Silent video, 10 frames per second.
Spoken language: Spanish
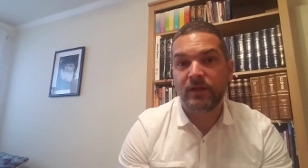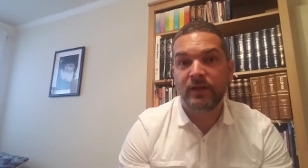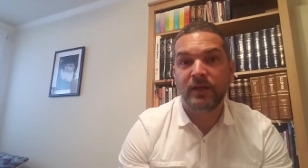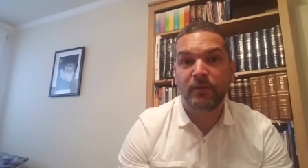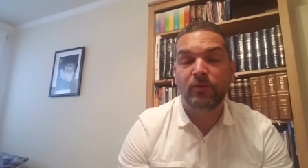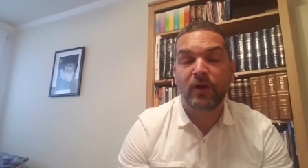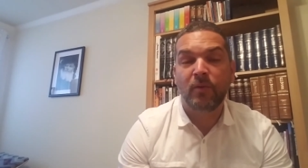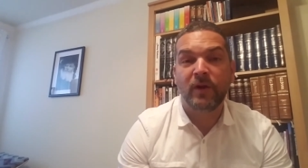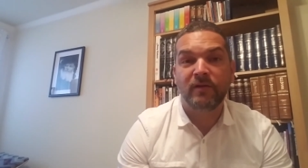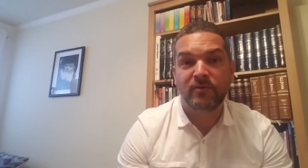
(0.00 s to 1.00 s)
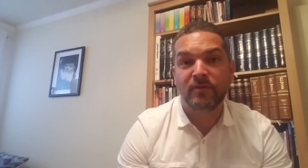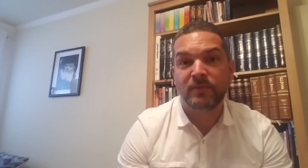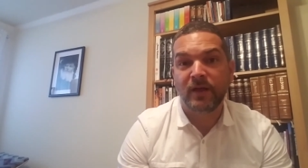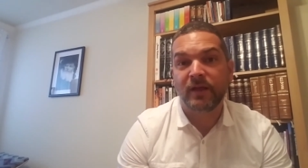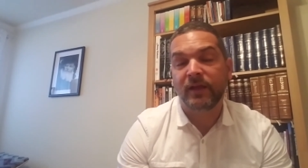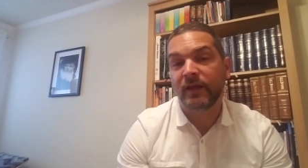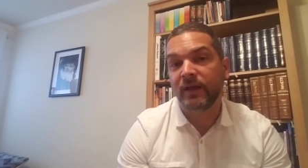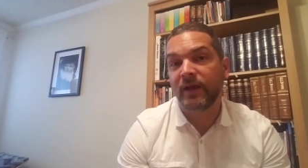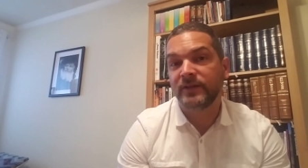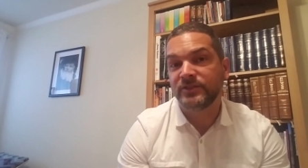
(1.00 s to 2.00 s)
Y es una buena forma de
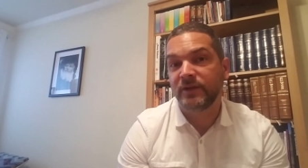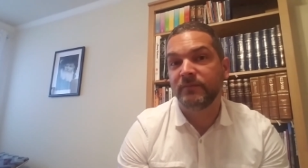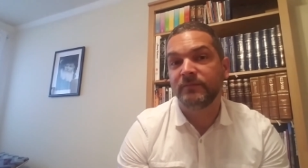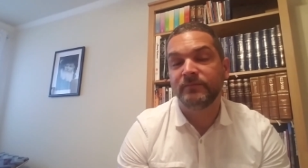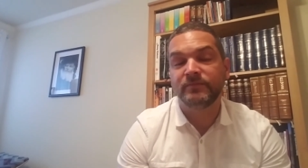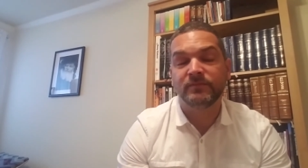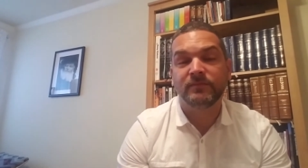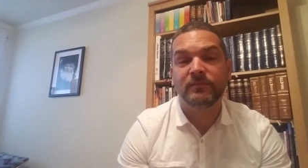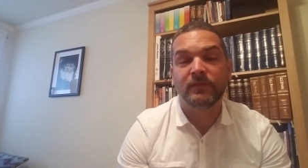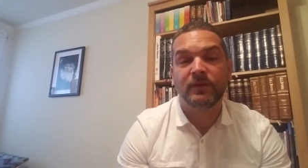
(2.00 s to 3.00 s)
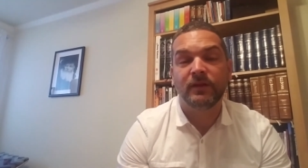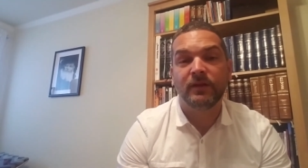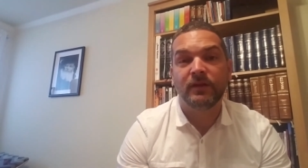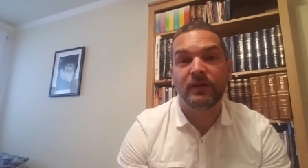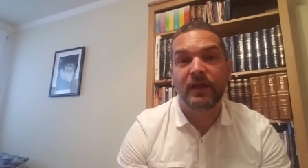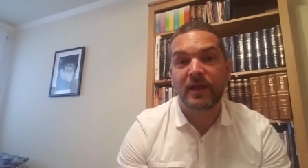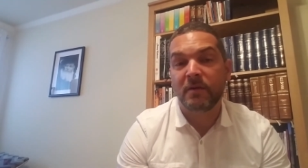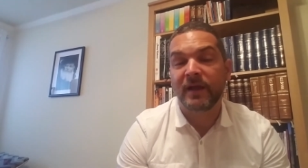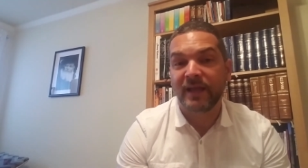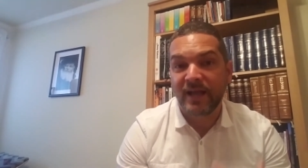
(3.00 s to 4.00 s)
que Hachem ella
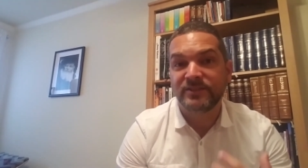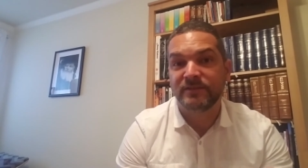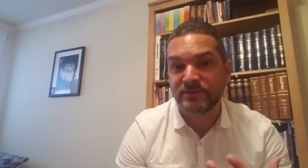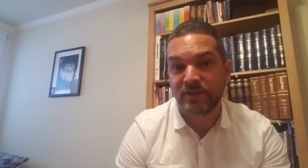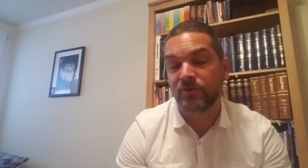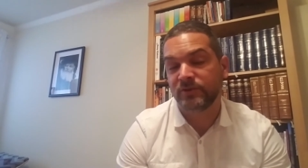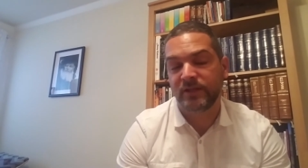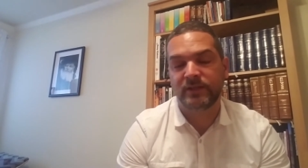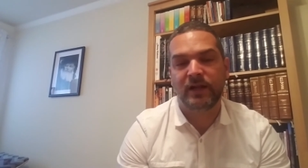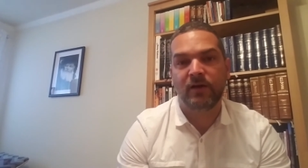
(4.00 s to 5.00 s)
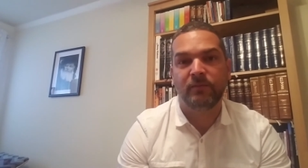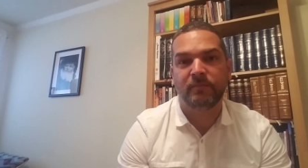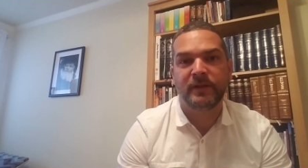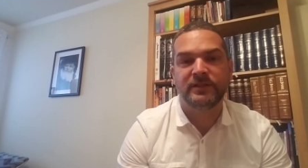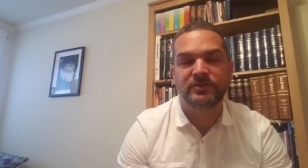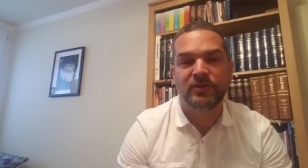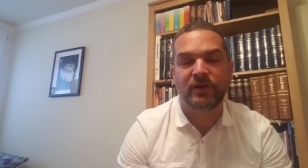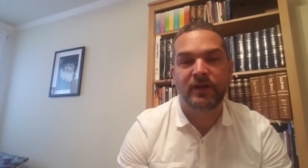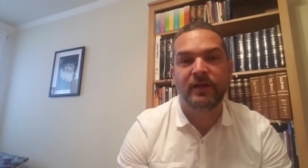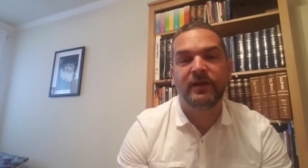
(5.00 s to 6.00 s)
vea que Hashem sí contesta las
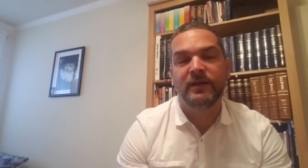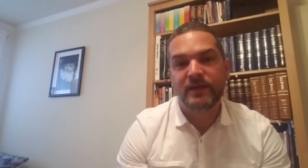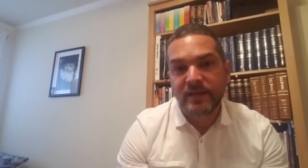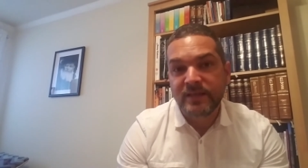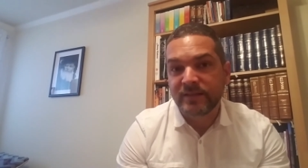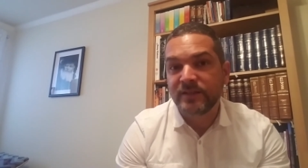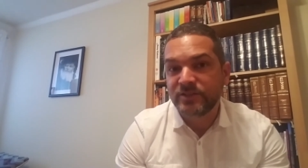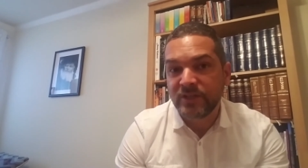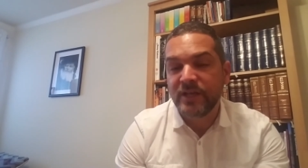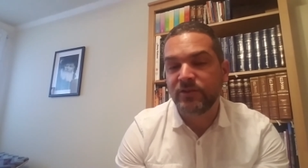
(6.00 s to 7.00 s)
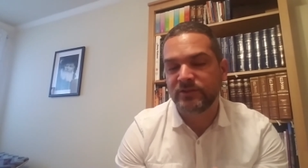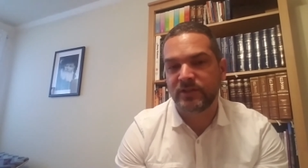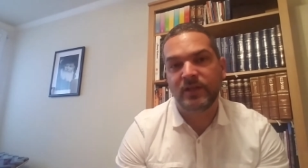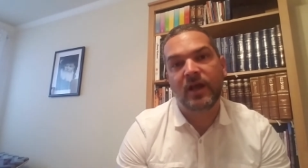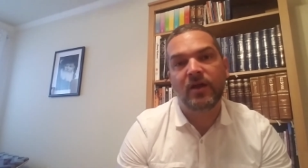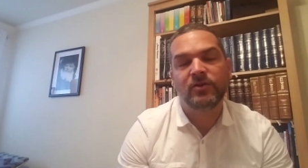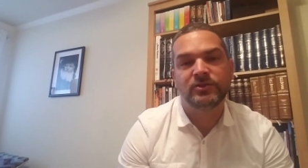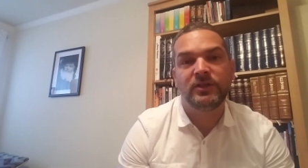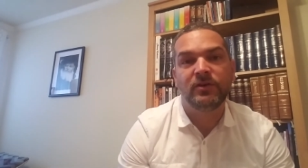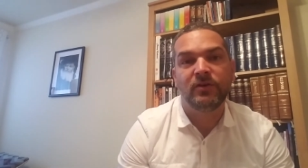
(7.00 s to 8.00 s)
peticiones. Y desde chiquito enseñaba a
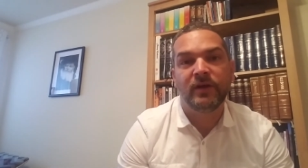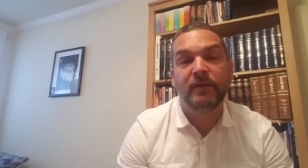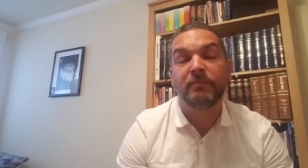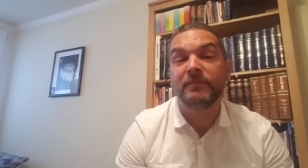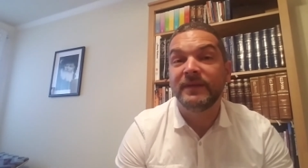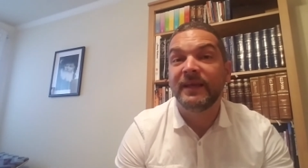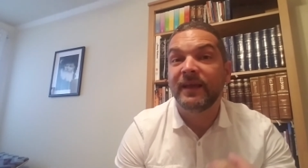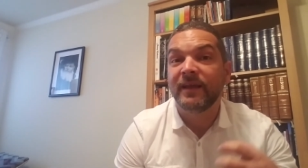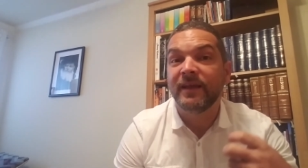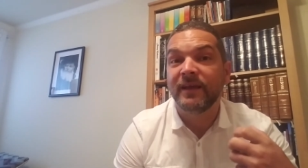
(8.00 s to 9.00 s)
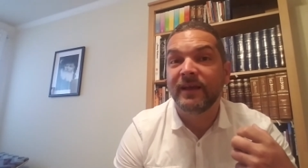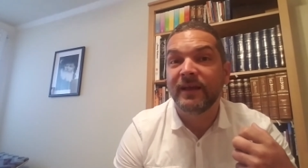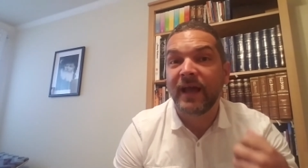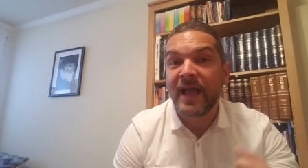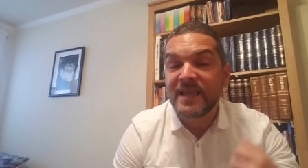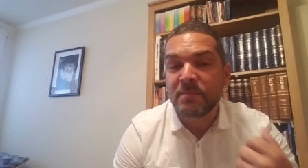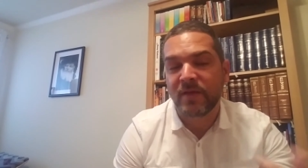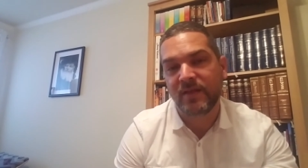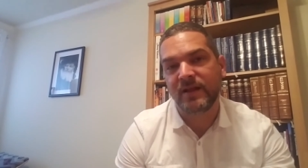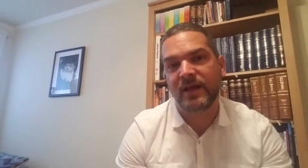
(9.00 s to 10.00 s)
los hijos que hay que
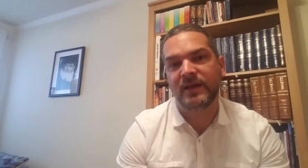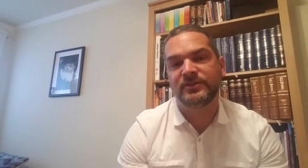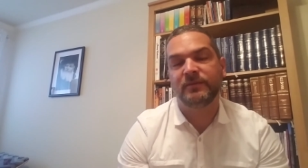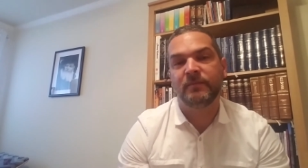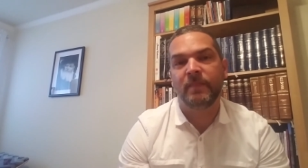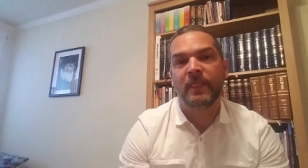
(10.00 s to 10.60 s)
pedirle a Hashem.